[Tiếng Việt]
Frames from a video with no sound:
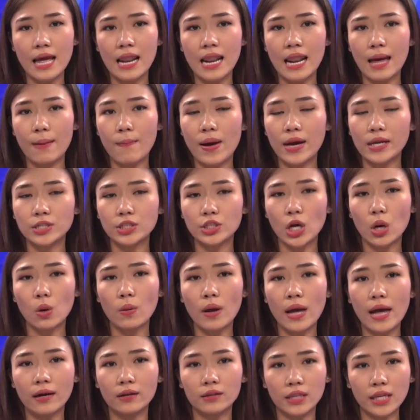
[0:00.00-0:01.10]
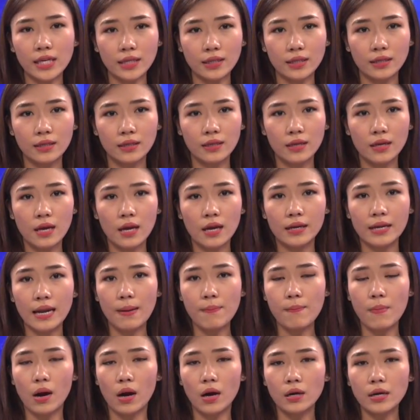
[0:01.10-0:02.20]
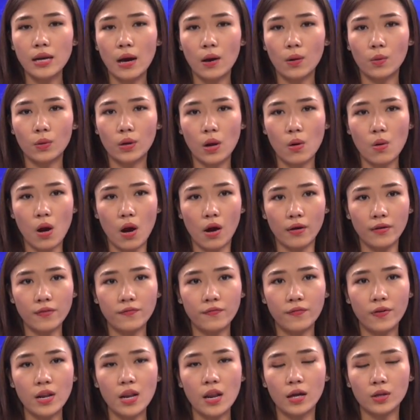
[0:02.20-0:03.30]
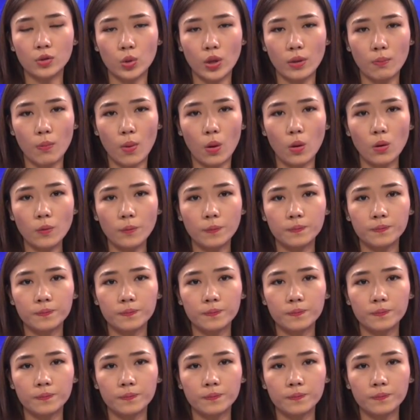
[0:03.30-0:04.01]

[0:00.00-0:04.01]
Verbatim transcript: là bà Joe Ellick đã mở đầu câu hỏi với lời tuyên bố.